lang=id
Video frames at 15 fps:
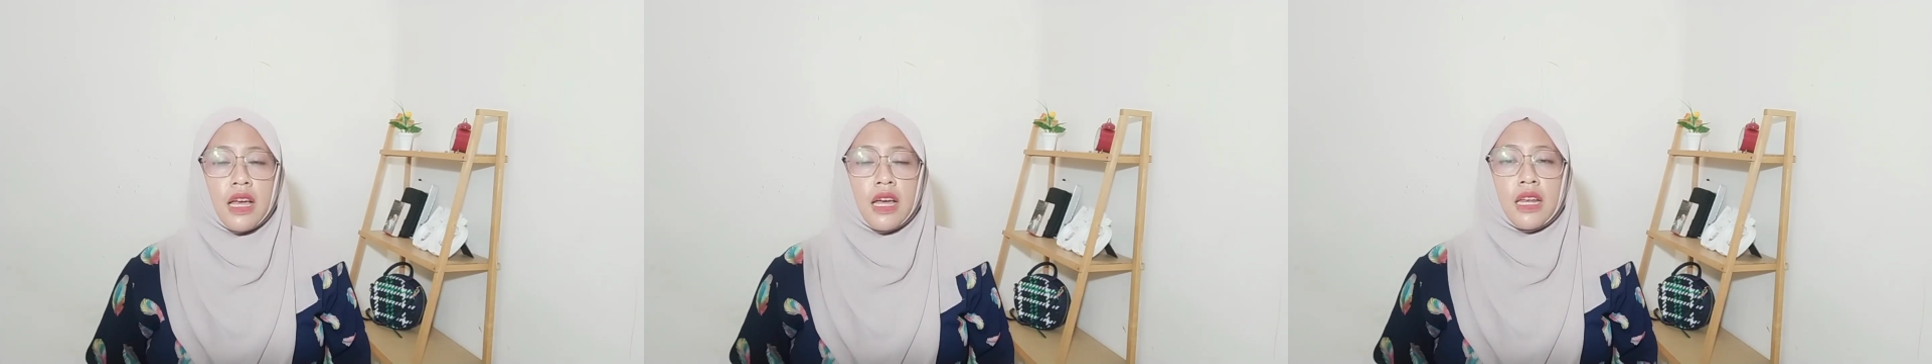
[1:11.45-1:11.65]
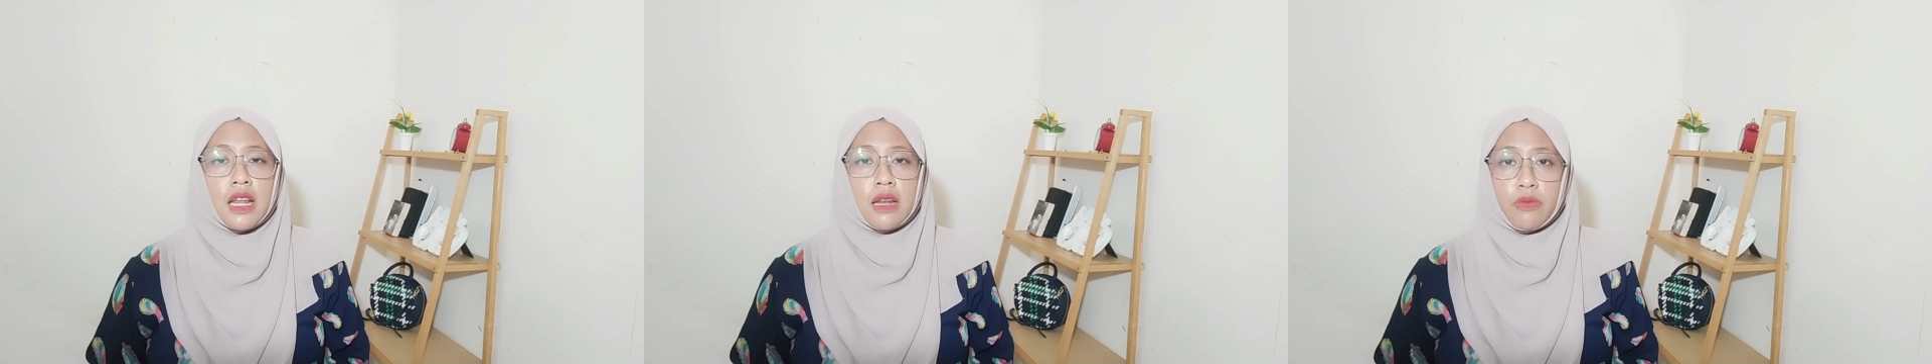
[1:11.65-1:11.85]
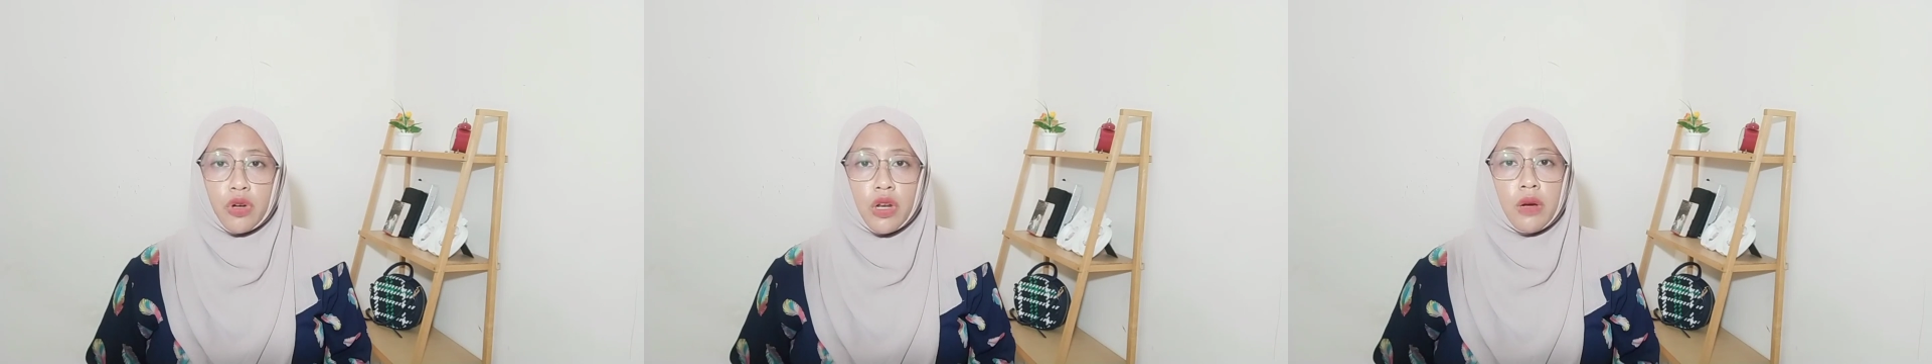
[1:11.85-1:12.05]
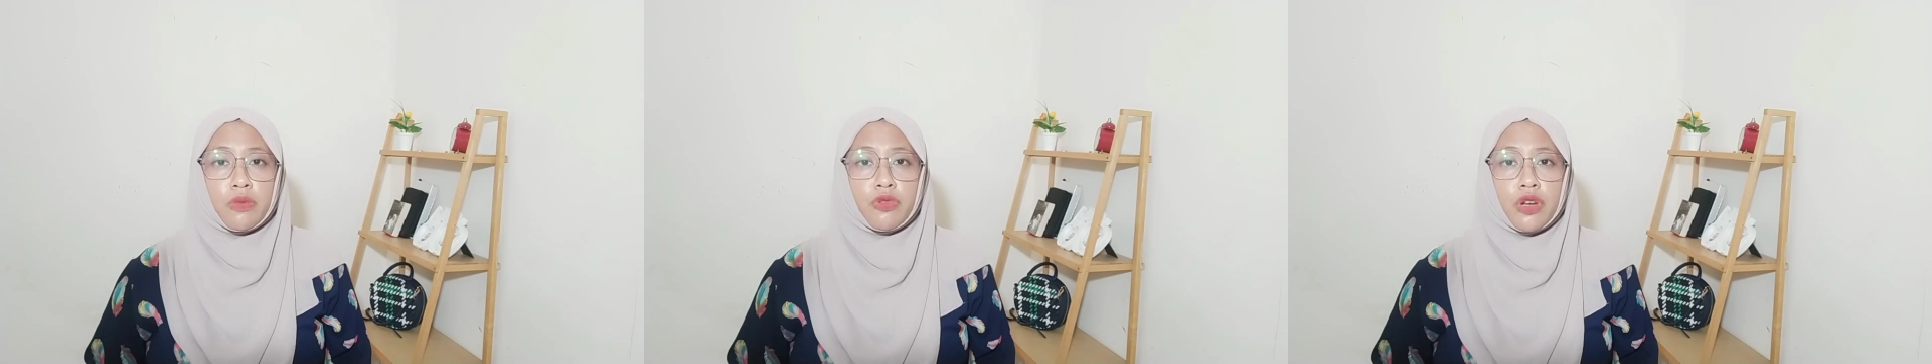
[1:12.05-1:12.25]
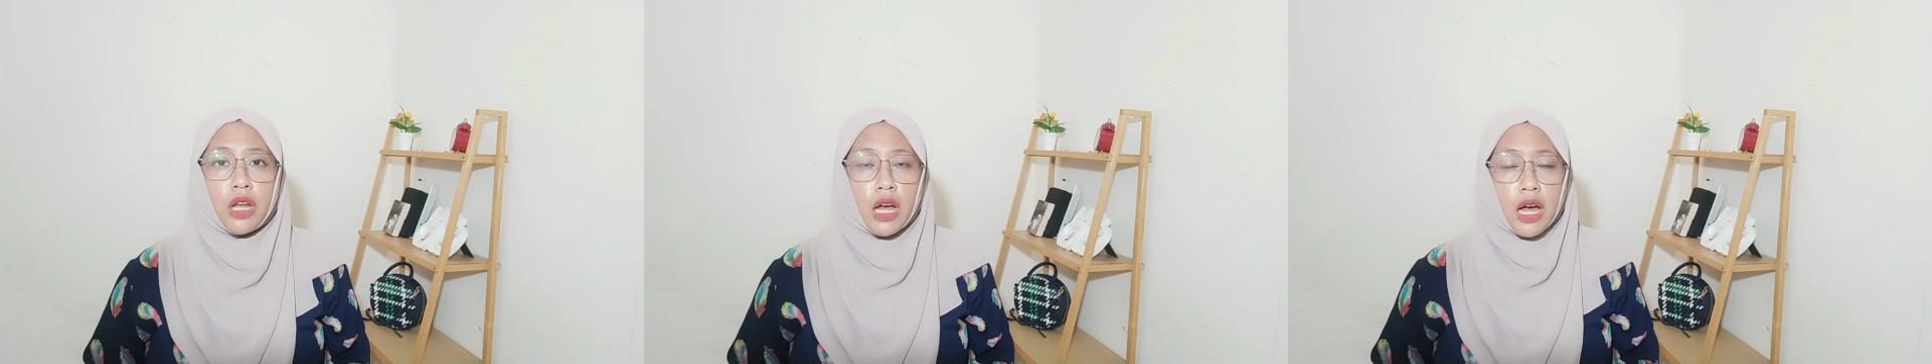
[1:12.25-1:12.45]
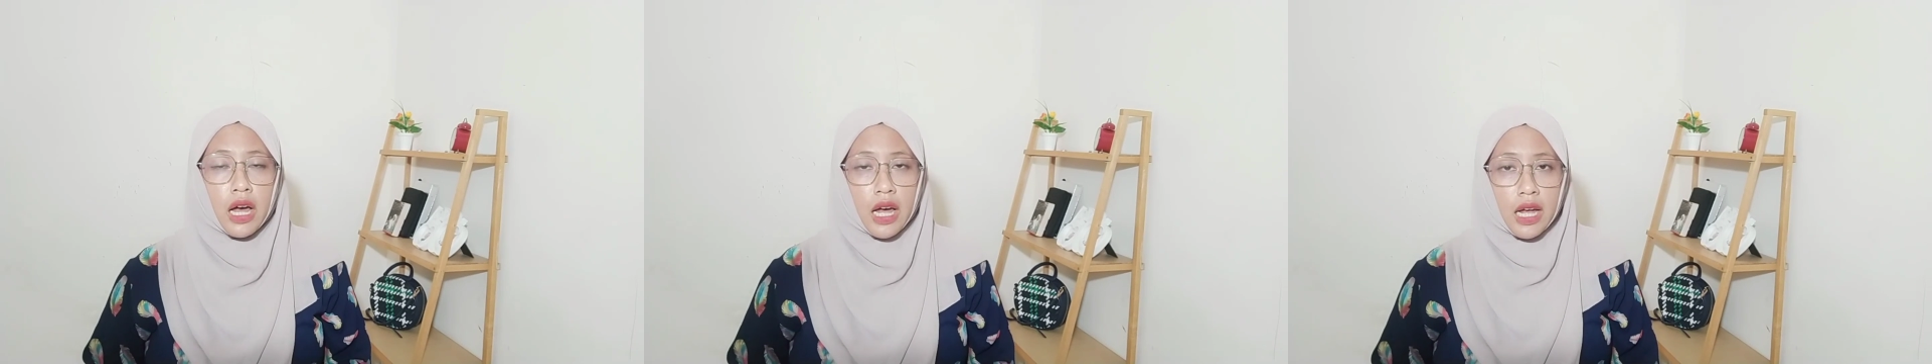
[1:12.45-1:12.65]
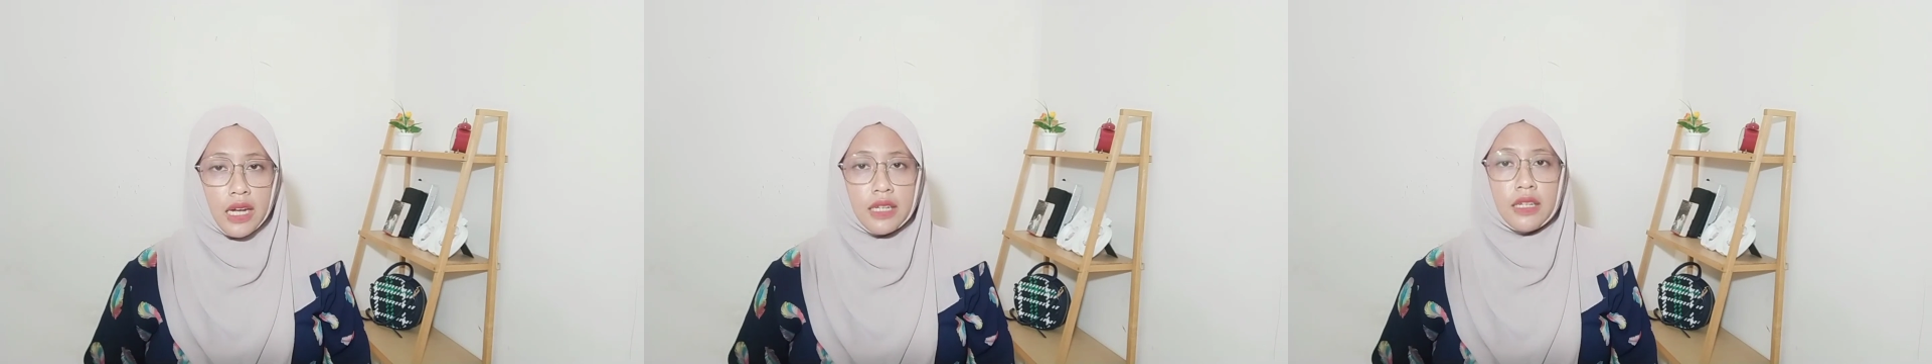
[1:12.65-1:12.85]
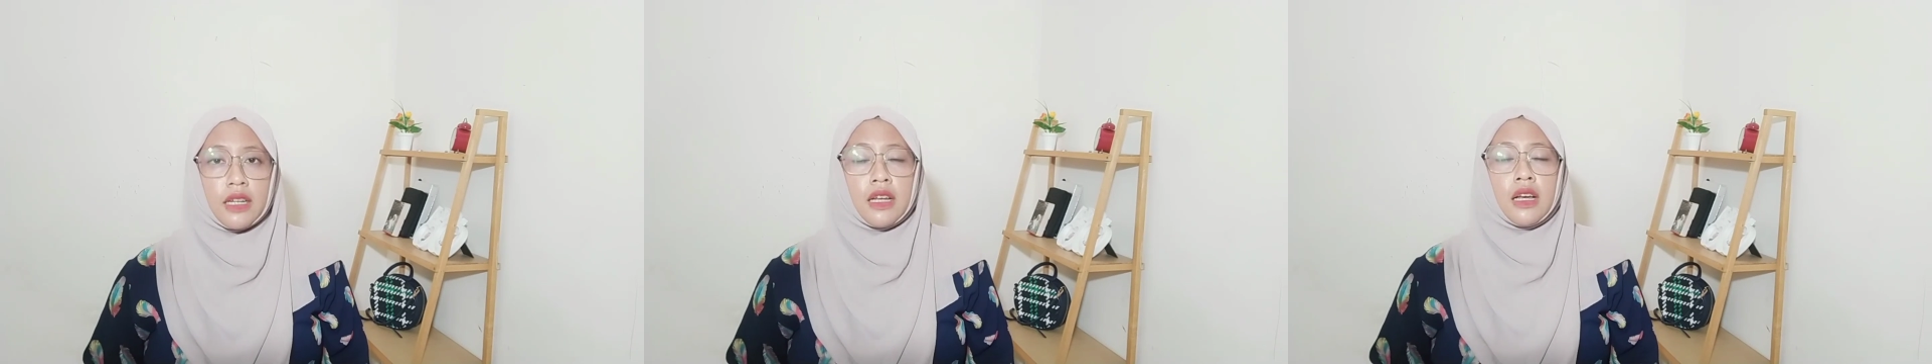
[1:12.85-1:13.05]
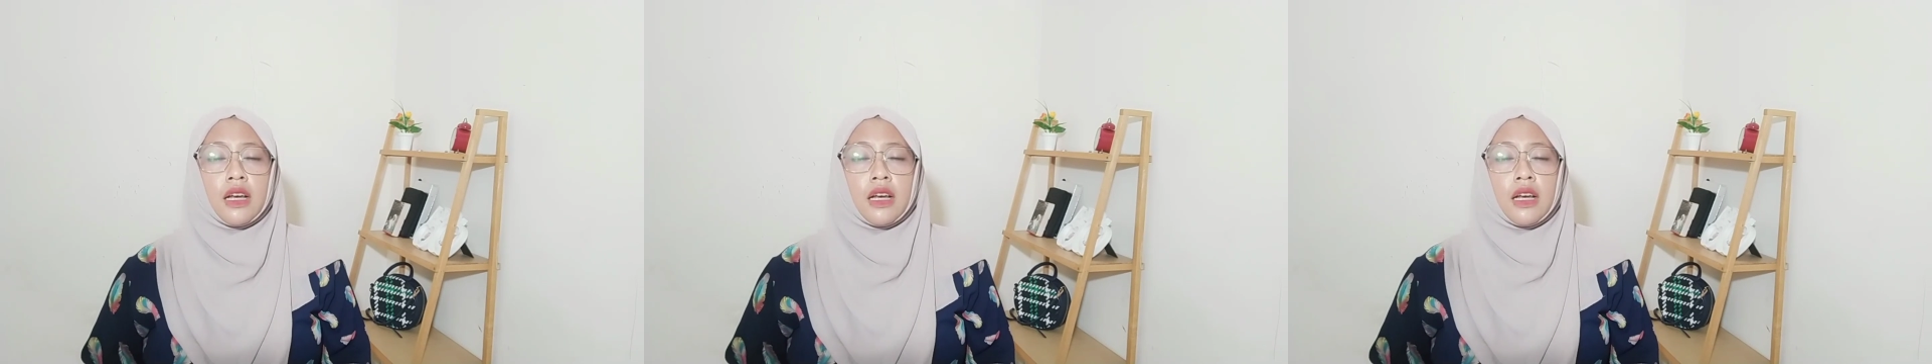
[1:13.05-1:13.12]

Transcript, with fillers: Dan mudah-mudahan